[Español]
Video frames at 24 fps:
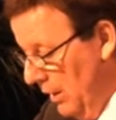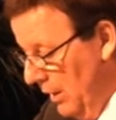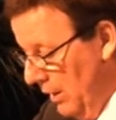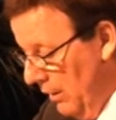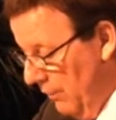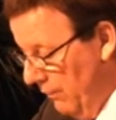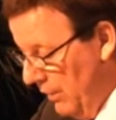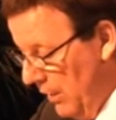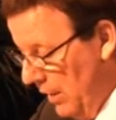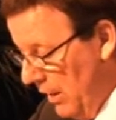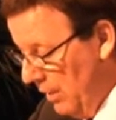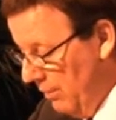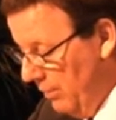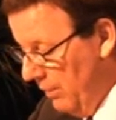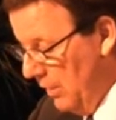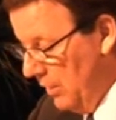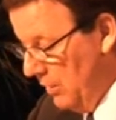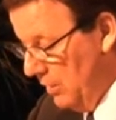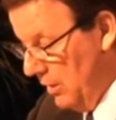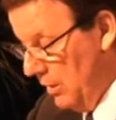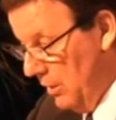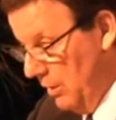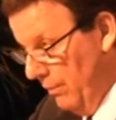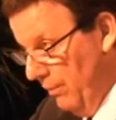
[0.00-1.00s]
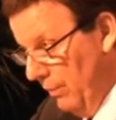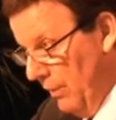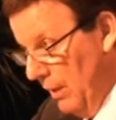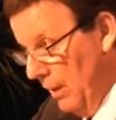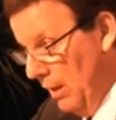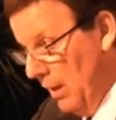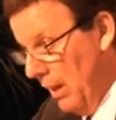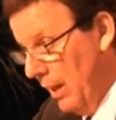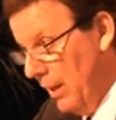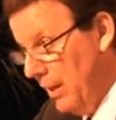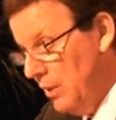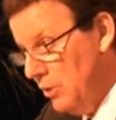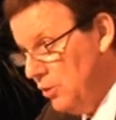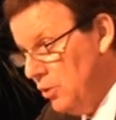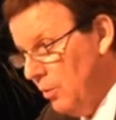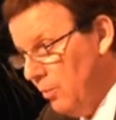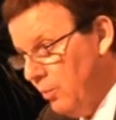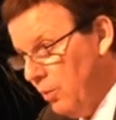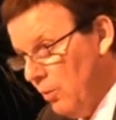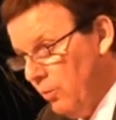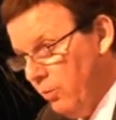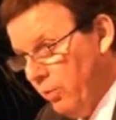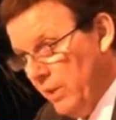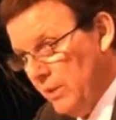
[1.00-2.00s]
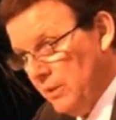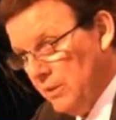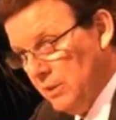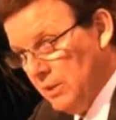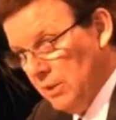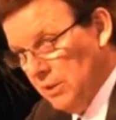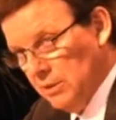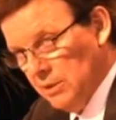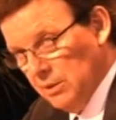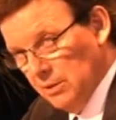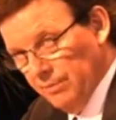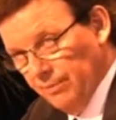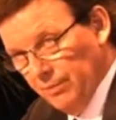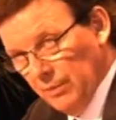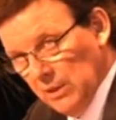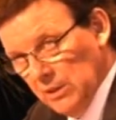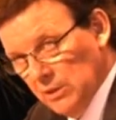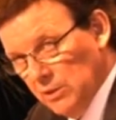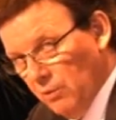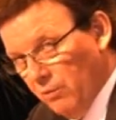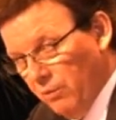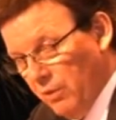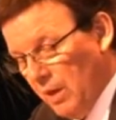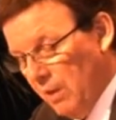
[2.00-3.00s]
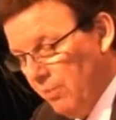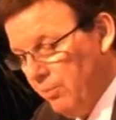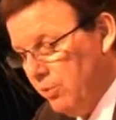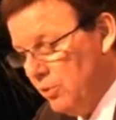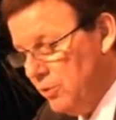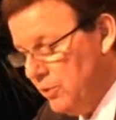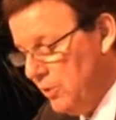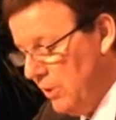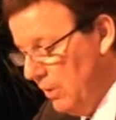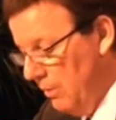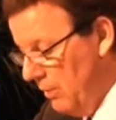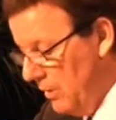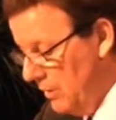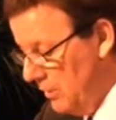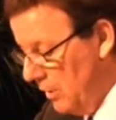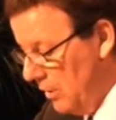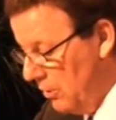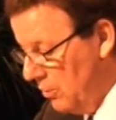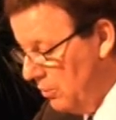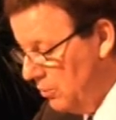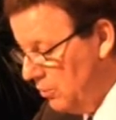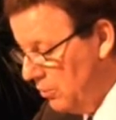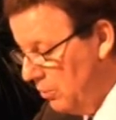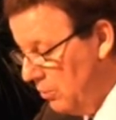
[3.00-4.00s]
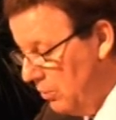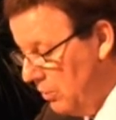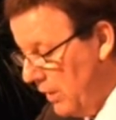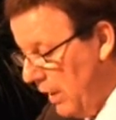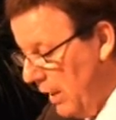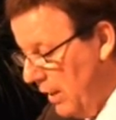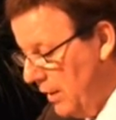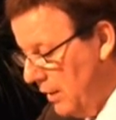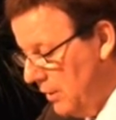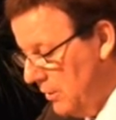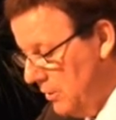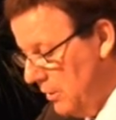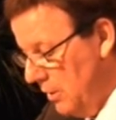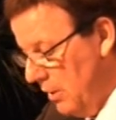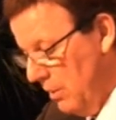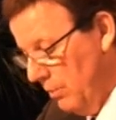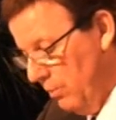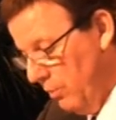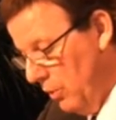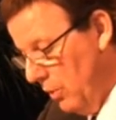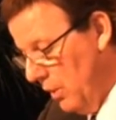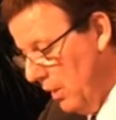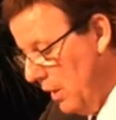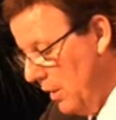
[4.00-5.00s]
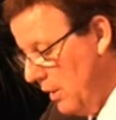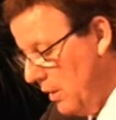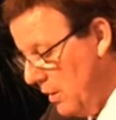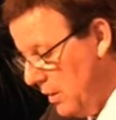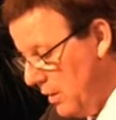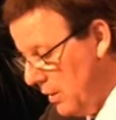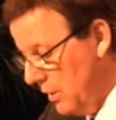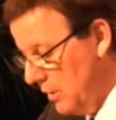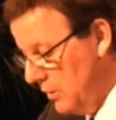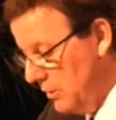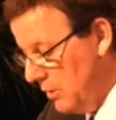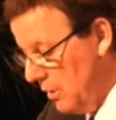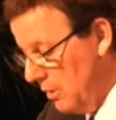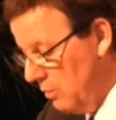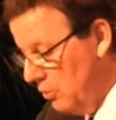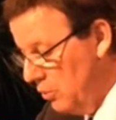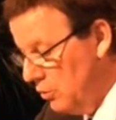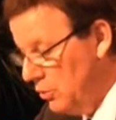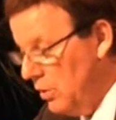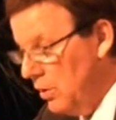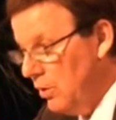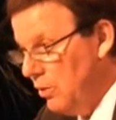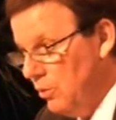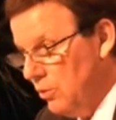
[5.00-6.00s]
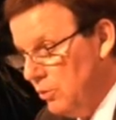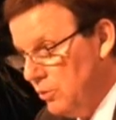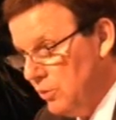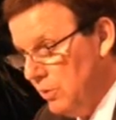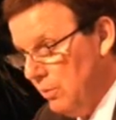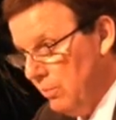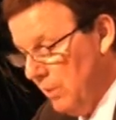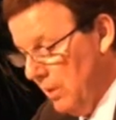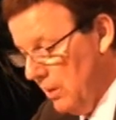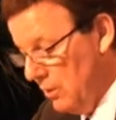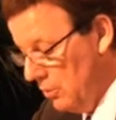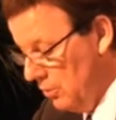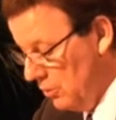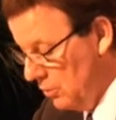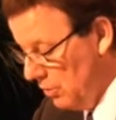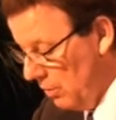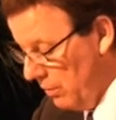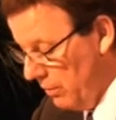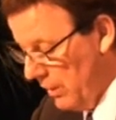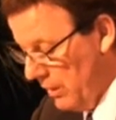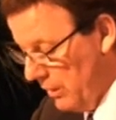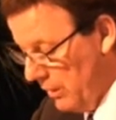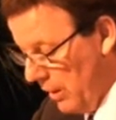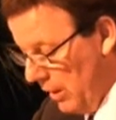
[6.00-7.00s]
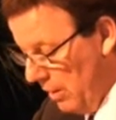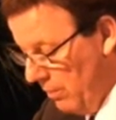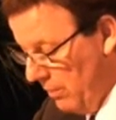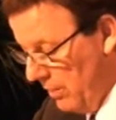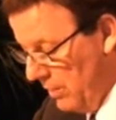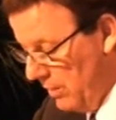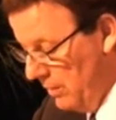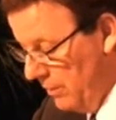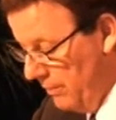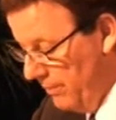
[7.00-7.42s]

y finalmente han hecho propuestas que si fuera posible ser consultadas eh, pudieran enriquecer mucho el conocimiento sobre el tema.